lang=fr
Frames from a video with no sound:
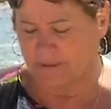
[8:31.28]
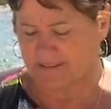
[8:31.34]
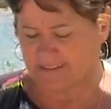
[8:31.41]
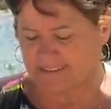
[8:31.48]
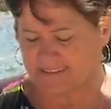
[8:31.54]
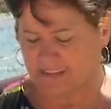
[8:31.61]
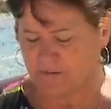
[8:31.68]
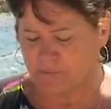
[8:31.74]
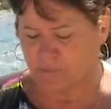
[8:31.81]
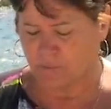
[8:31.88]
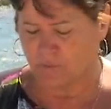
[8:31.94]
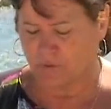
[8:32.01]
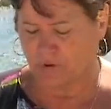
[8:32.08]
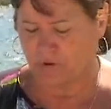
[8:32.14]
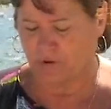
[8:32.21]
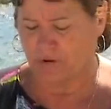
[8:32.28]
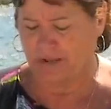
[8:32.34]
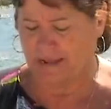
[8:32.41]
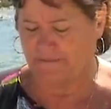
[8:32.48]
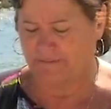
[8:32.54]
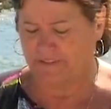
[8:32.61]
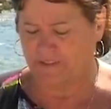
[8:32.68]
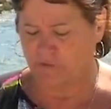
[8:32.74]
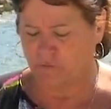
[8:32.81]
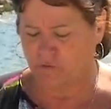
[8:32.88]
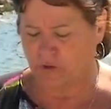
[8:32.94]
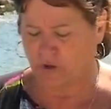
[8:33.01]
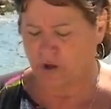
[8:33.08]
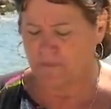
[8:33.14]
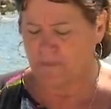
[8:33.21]
mais c'était pour euh, la vidéo
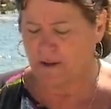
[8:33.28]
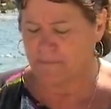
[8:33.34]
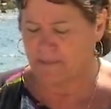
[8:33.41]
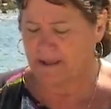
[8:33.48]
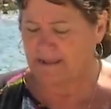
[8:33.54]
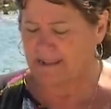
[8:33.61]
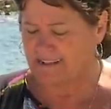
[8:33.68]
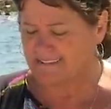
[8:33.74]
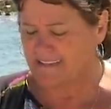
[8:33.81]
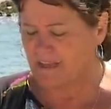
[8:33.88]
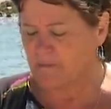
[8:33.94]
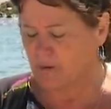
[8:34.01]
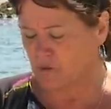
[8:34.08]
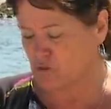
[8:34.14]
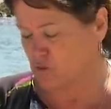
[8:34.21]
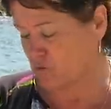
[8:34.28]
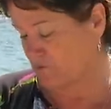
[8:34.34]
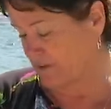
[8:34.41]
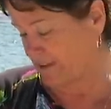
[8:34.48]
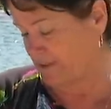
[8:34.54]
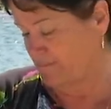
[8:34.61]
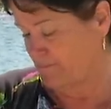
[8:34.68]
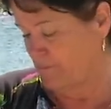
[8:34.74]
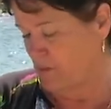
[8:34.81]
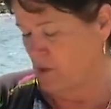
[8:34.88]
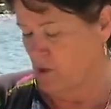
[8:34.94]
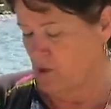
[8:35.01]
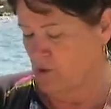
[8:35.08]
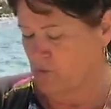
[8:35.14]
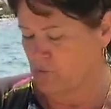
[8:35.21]
de comment peindre les arbres givrés.
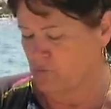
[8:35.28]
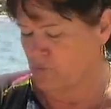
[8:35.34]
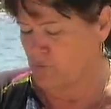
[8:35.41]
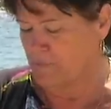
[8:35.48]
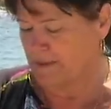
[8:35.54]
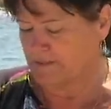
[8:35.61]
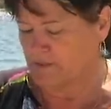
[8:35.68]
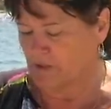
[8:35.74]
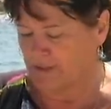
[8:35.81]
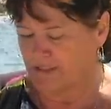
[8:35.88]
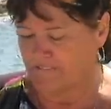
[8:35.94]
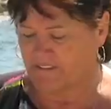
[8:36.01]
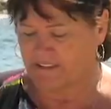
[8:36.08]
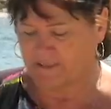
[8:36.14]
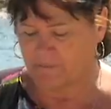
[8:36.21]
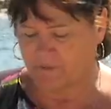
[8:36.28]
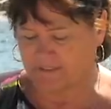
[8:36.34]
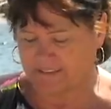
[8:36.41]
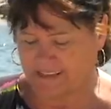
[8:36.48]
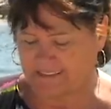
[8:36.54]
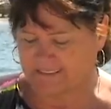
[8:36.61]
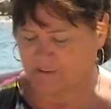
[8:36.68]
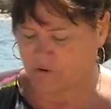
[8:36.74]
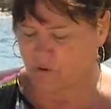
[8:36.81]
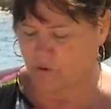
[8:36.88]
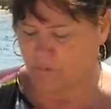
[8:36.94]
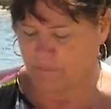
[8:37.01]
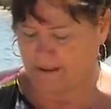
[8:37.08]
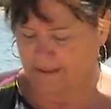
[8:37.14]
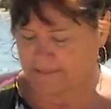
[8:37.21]
Oui. Deux méthodes avec démonstration
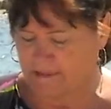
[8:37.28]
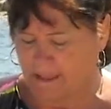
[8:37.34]
complète.